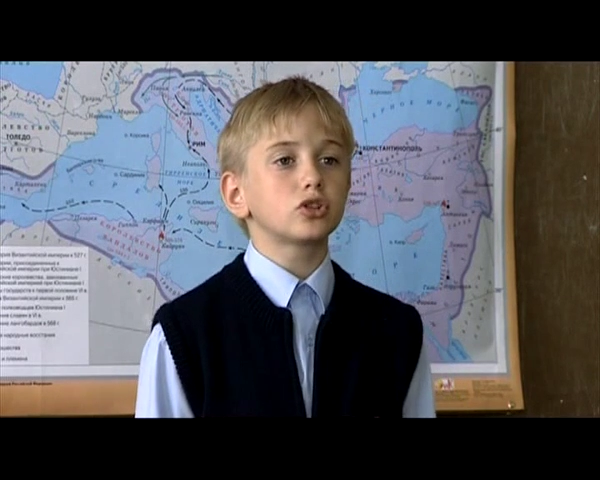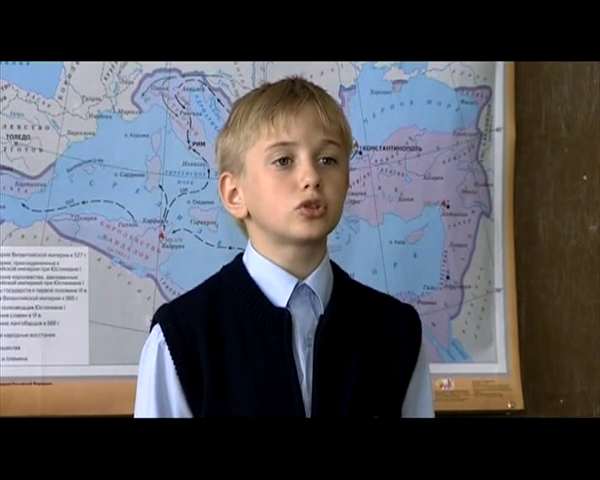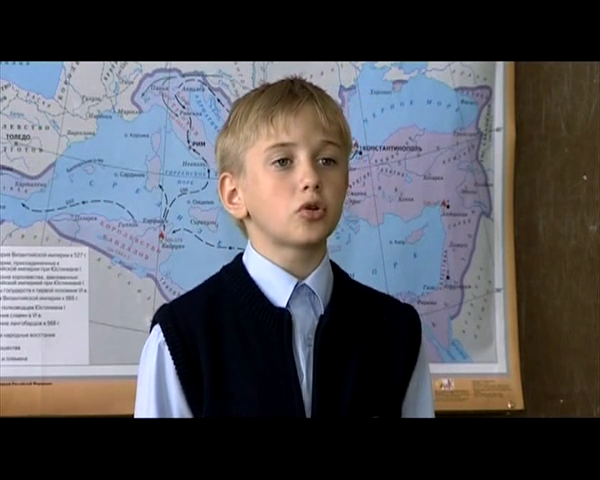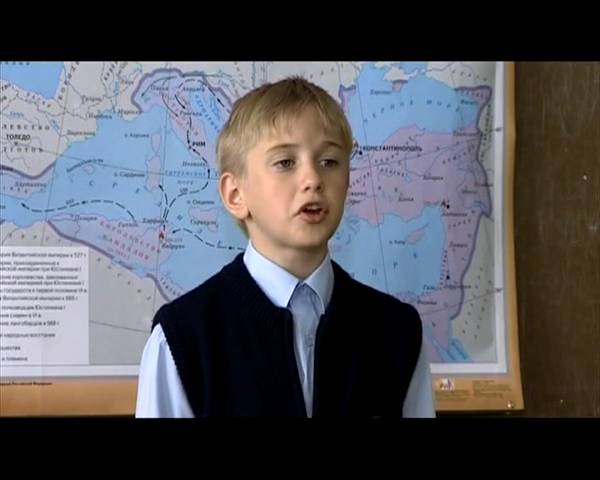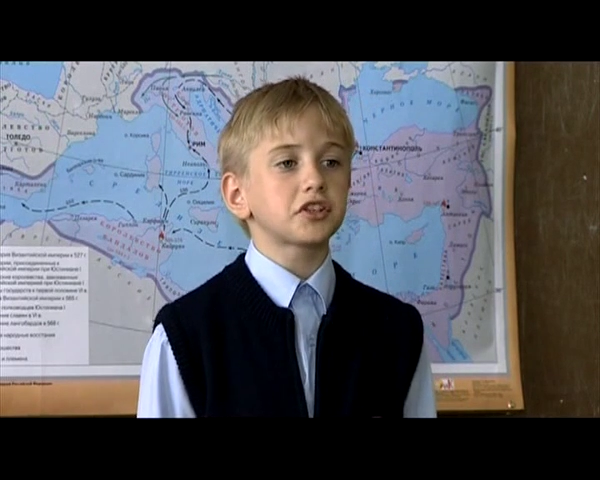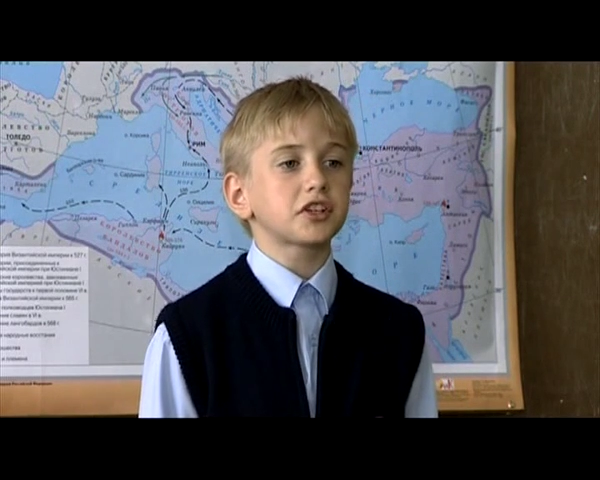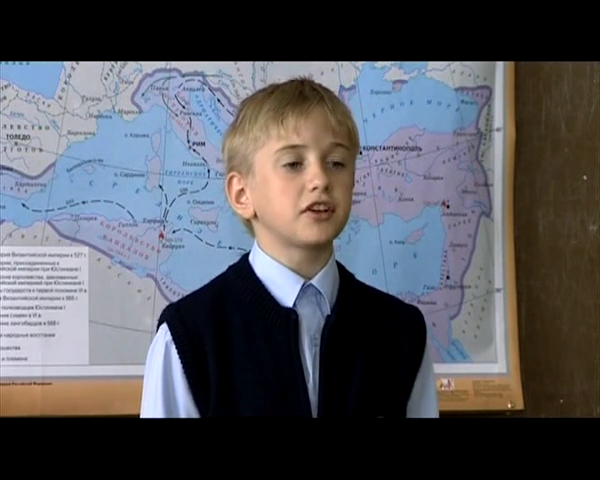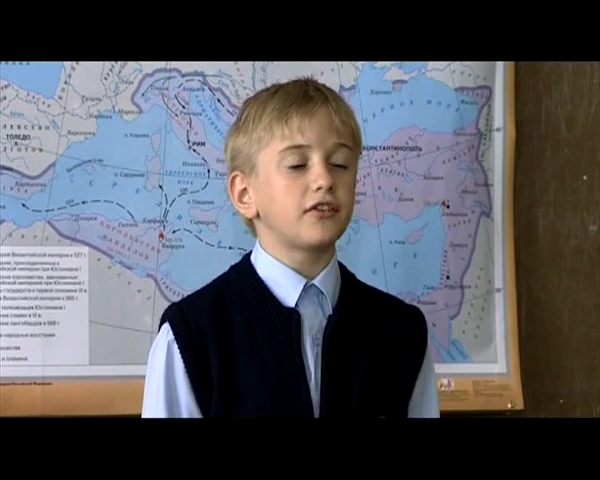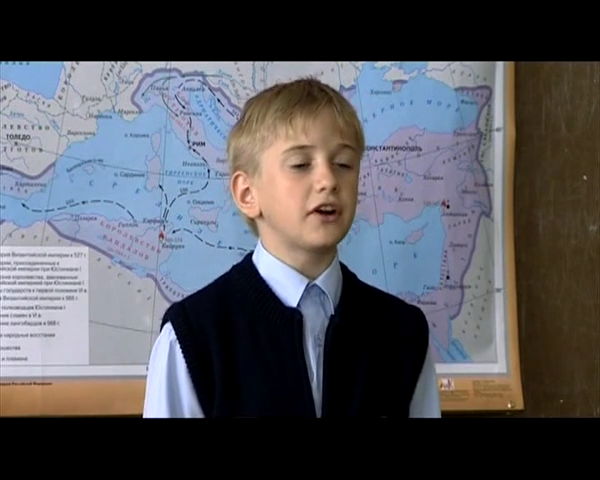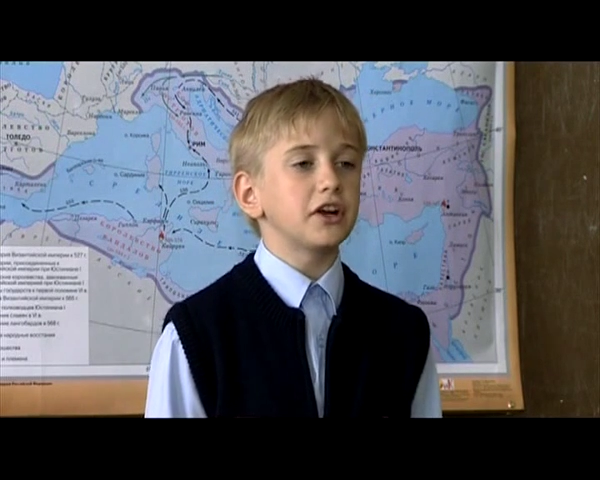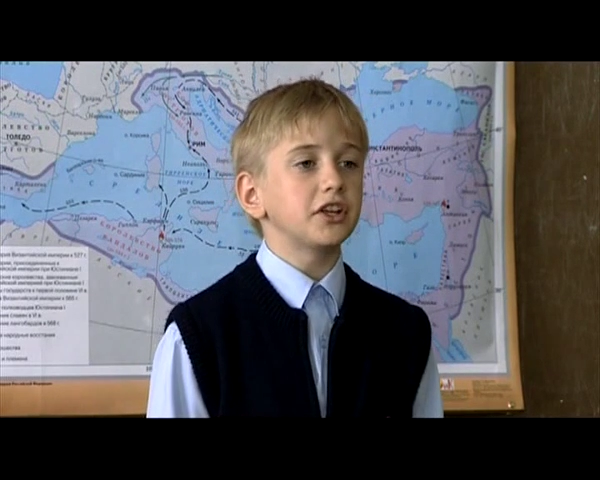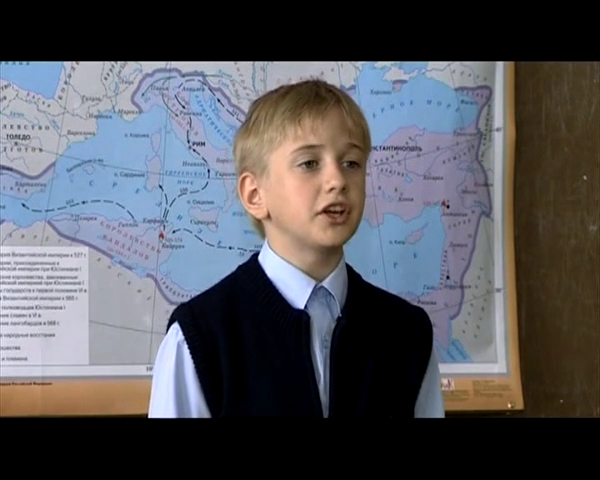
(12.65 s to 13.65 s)

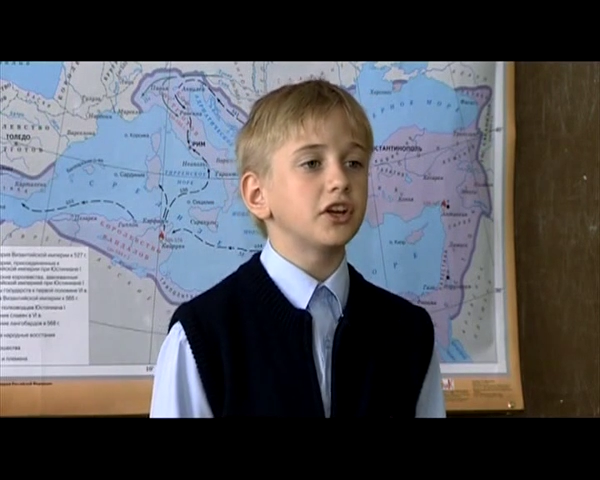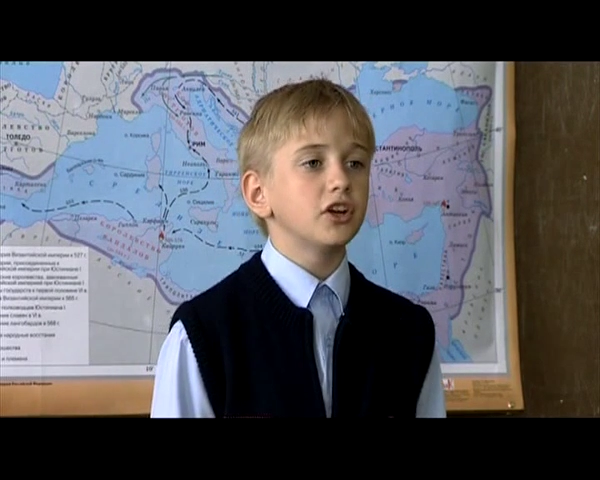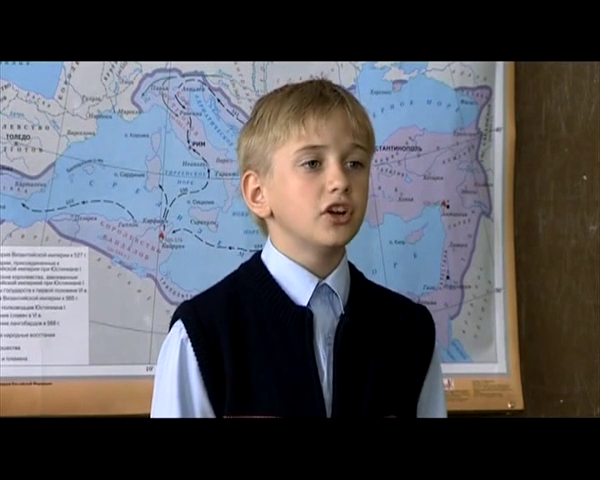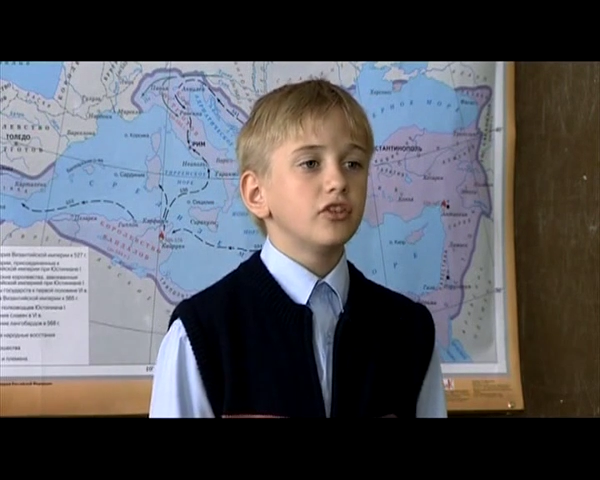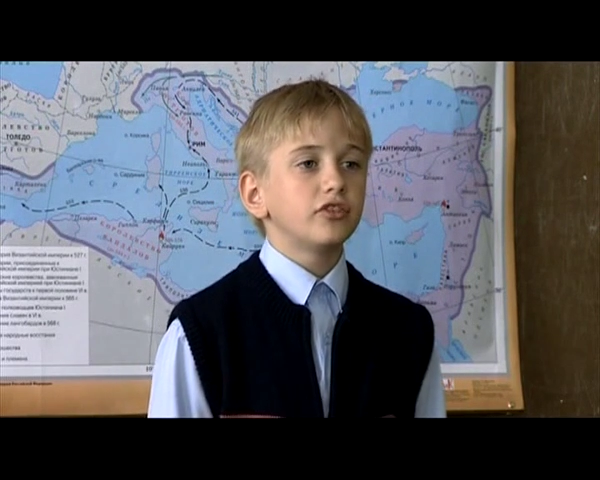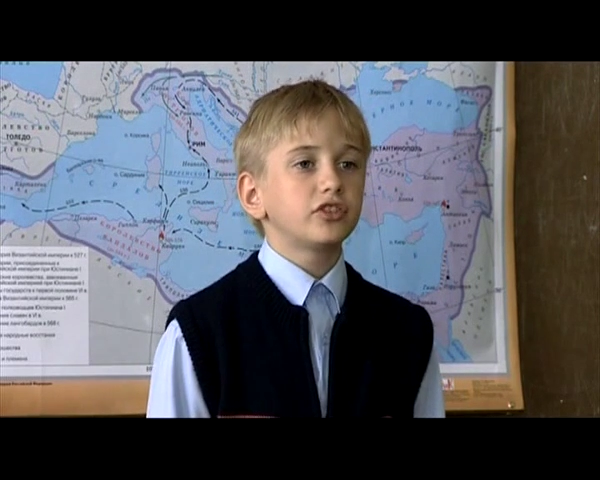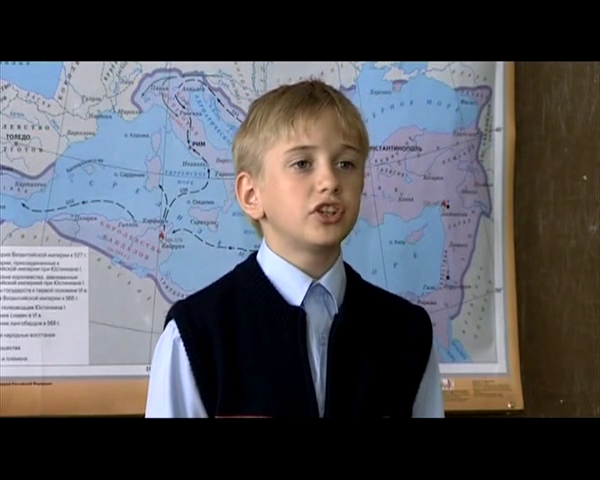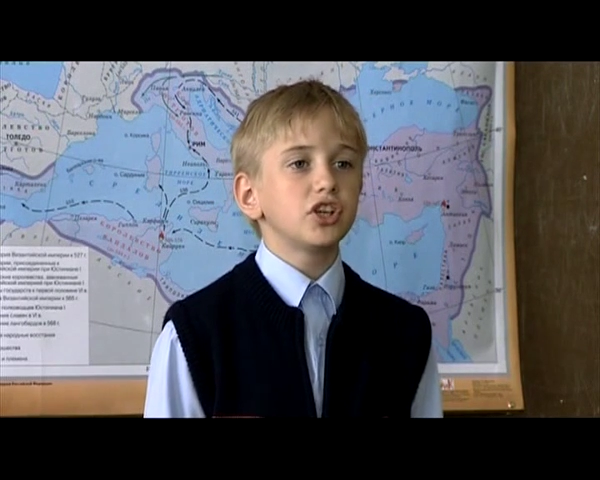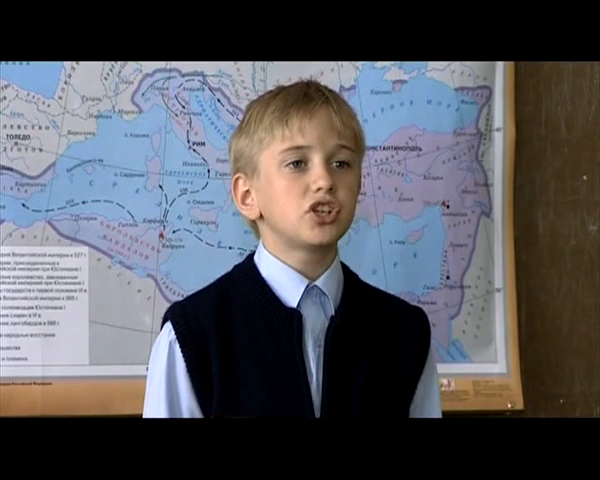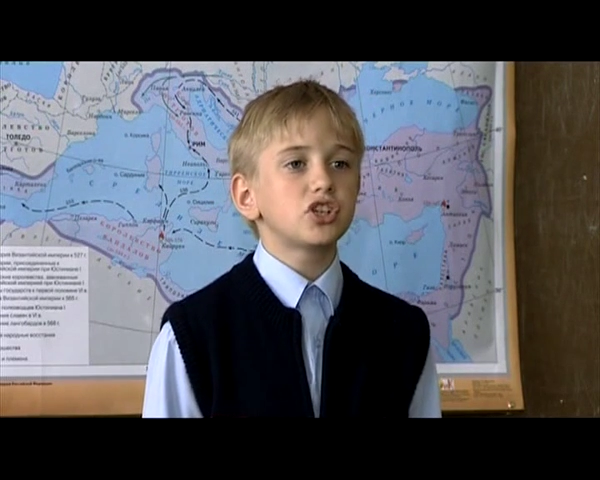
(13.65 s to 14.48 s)
русско-турецкой войны в